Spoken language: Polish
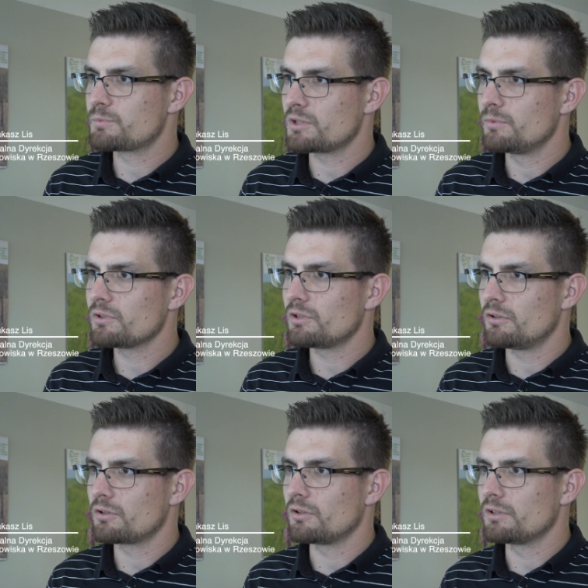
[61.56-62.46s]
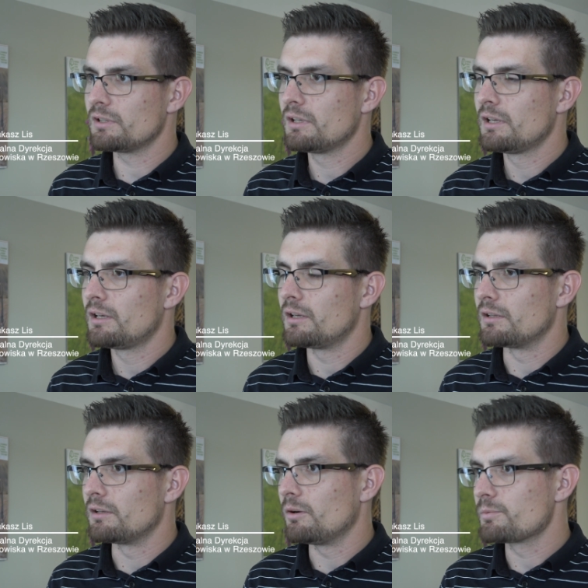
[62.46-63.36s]
przedmioty ochrony e,
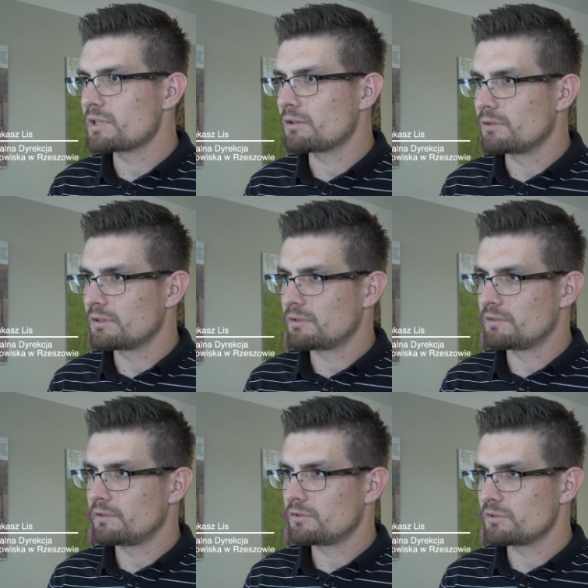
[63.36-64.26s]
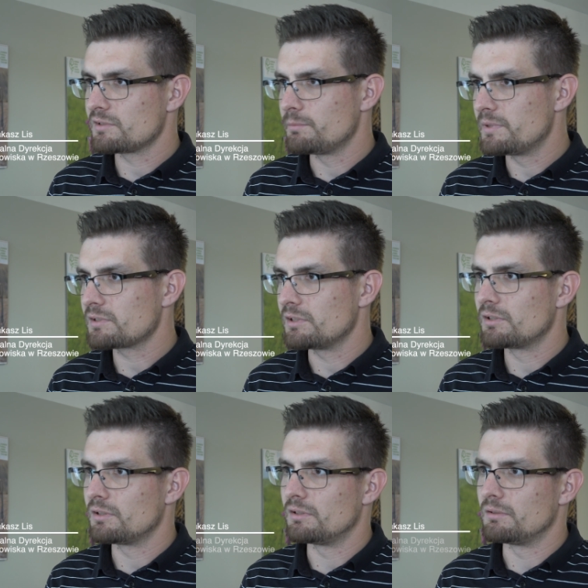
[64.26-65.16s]
obszaru Natura 2000
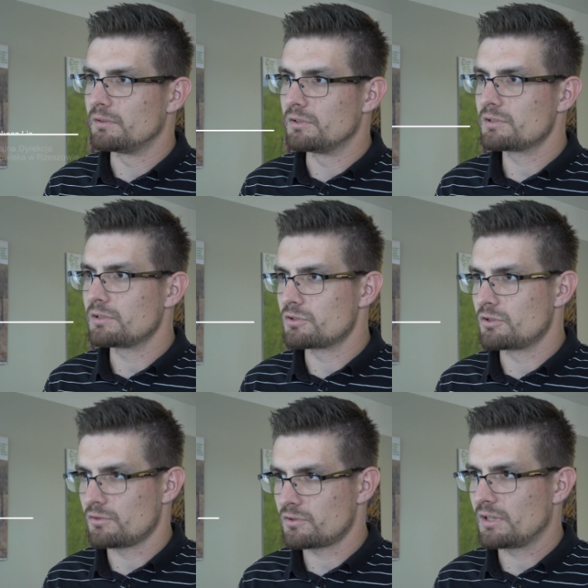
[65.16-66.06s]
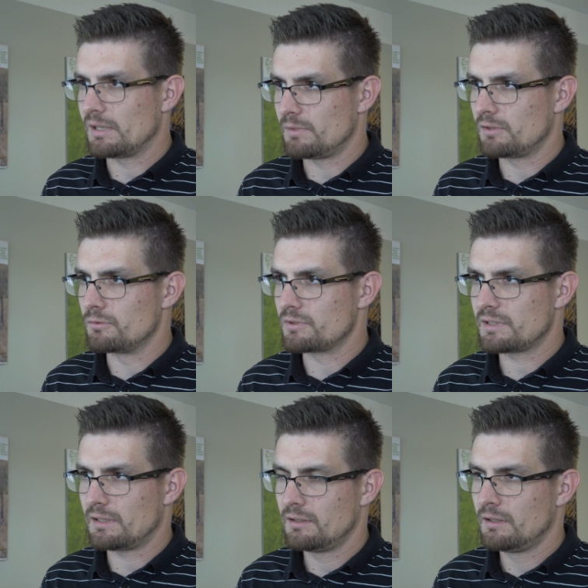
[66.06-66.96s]
Beskid Niski czy Ostajama
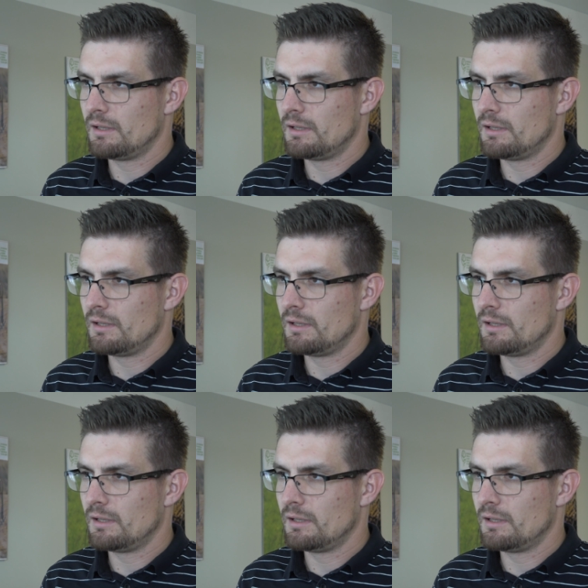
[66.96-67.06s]
Górska.